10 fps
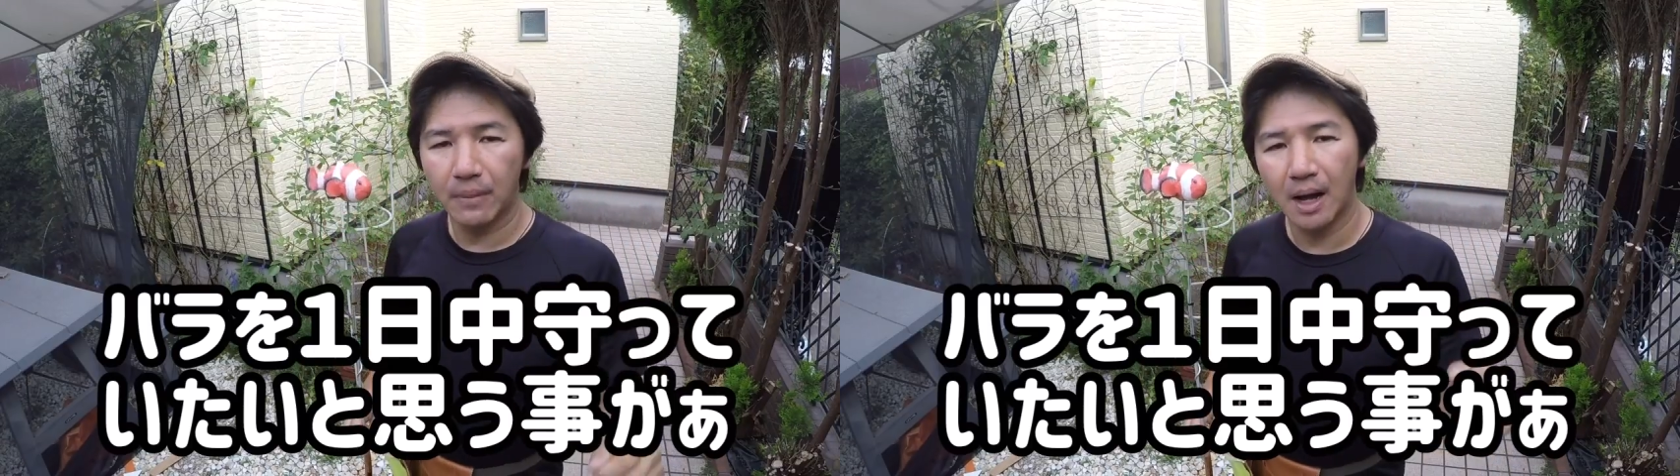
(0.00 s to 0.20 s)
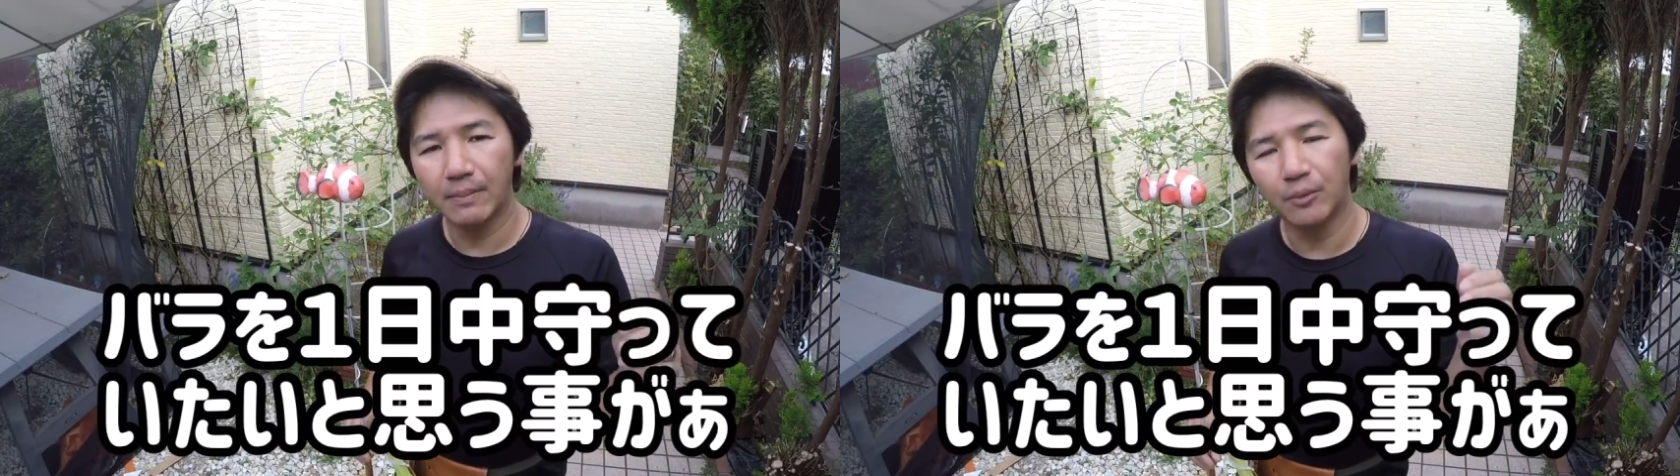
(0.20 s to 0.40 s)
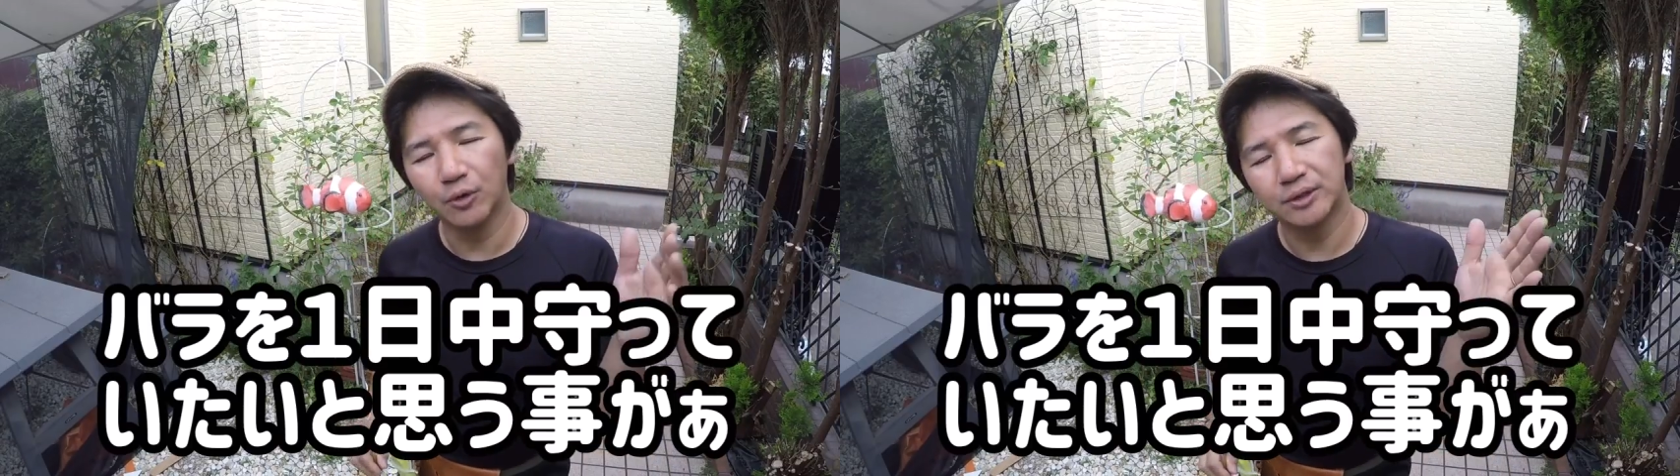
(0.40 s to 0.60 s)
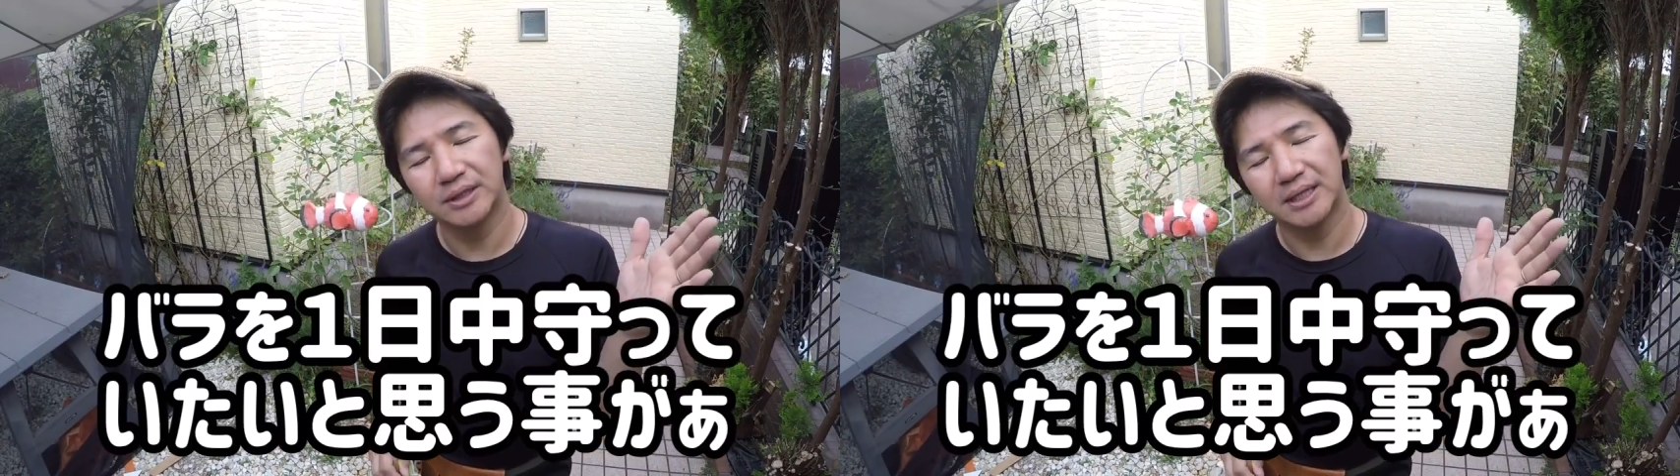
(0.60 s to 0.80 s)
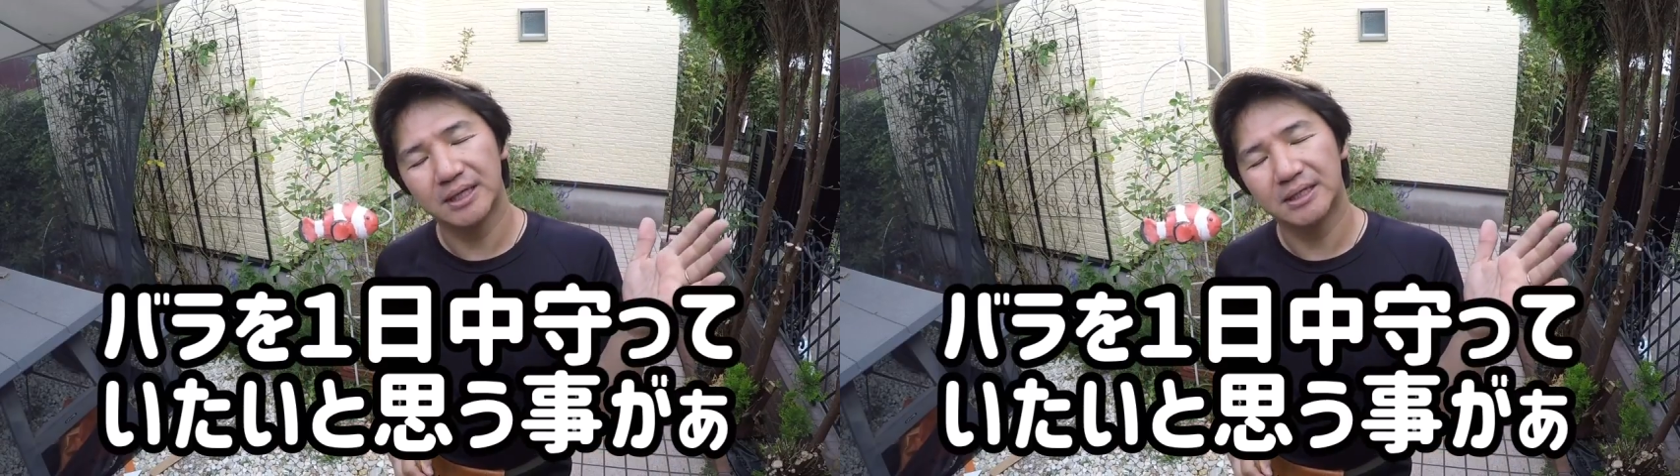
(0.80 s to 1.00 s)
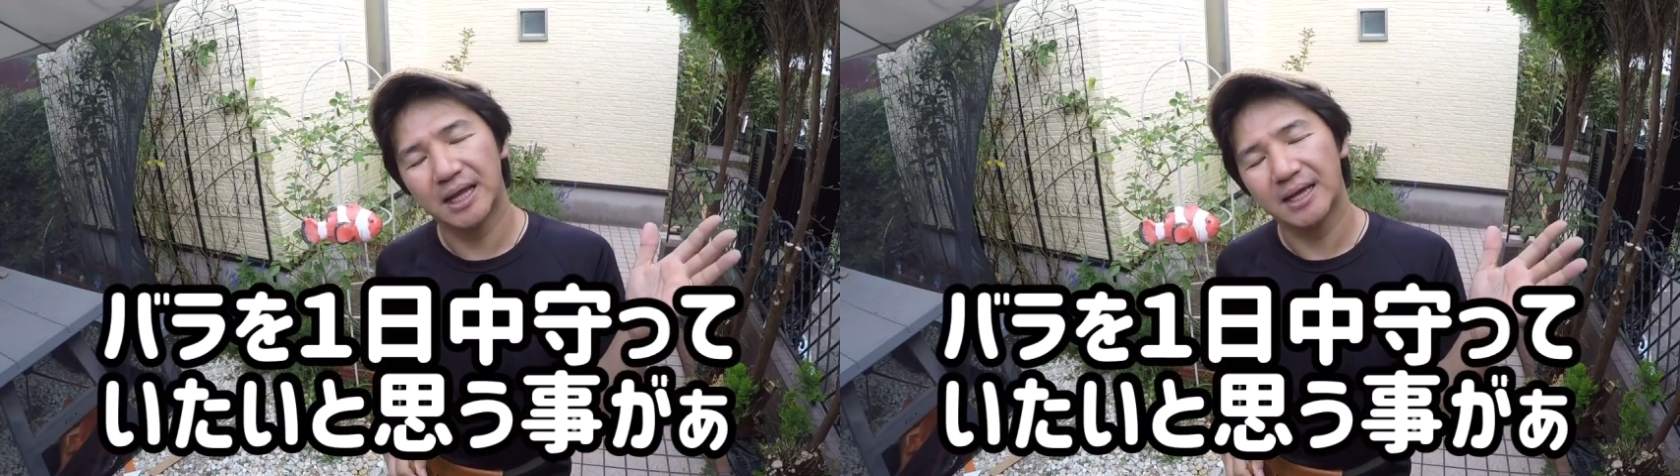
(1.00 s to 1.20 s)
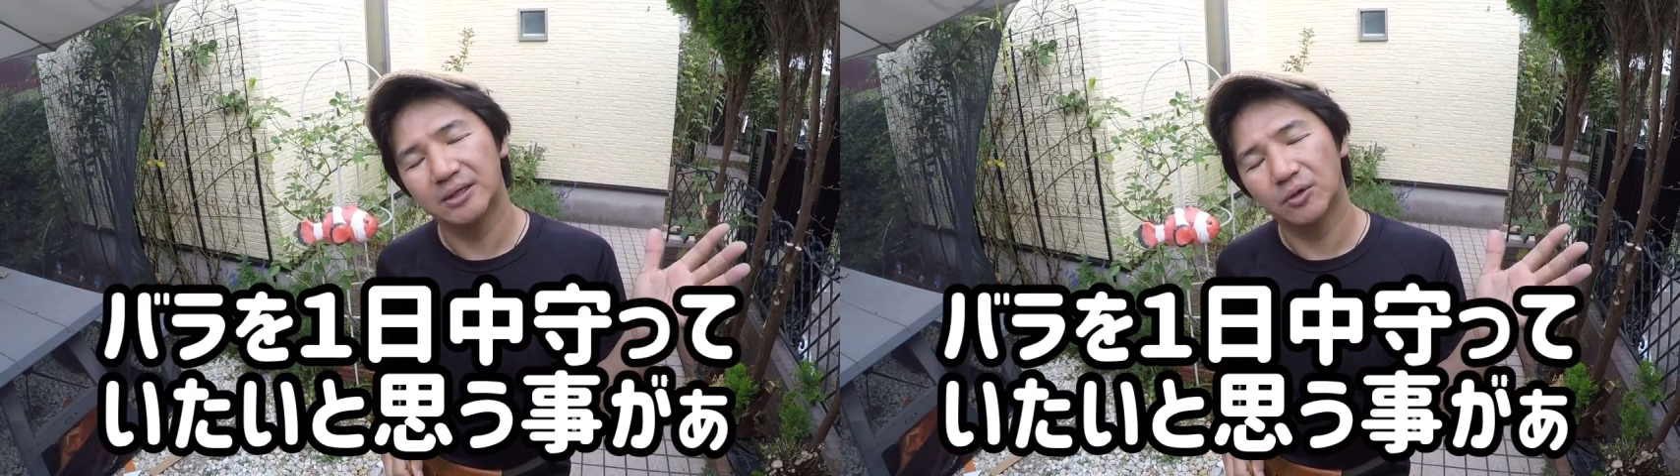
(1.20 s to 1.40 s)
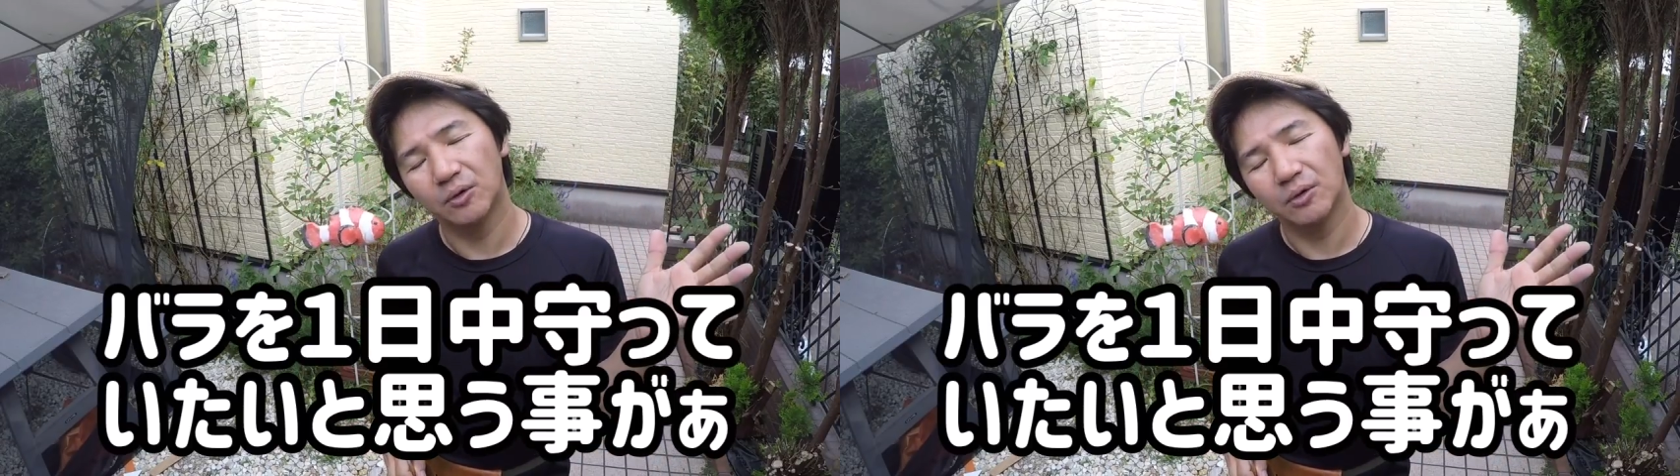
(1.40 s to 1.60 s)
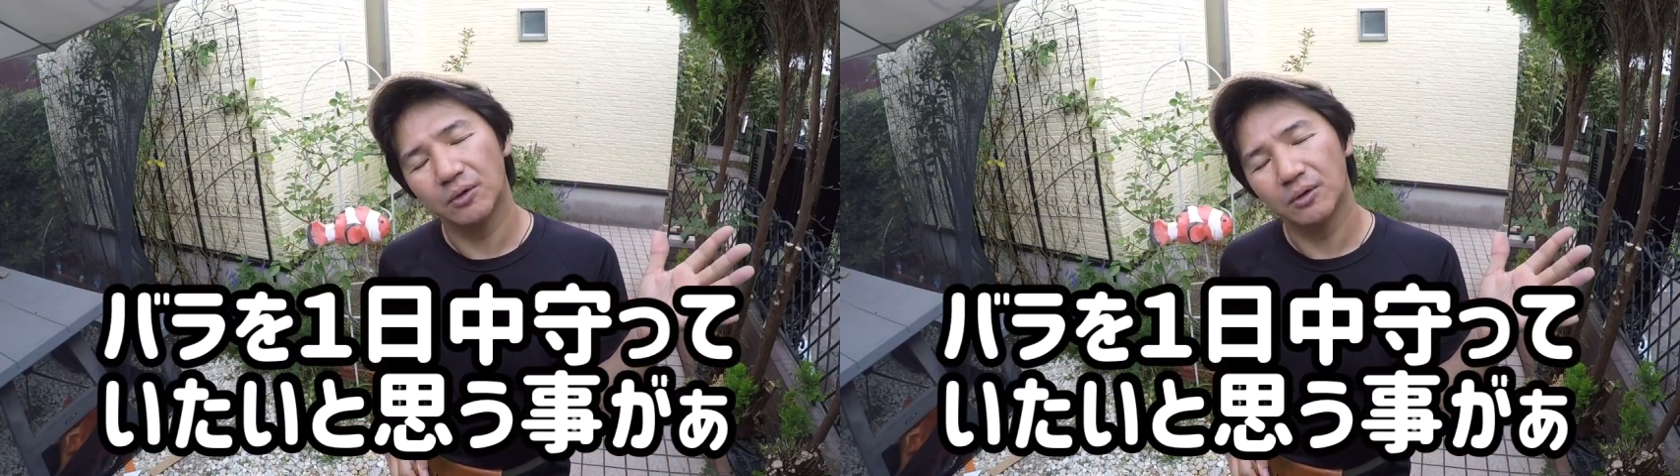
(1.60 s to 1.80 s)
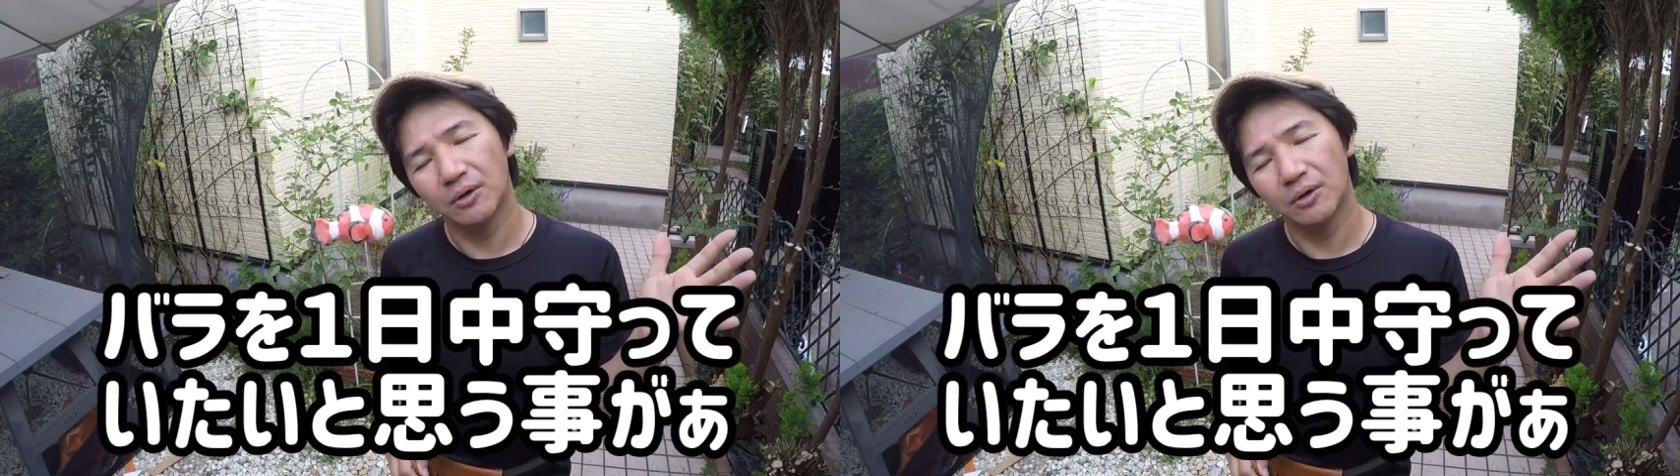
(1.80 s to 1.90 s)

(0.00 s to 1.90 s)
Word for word: 守っていたいと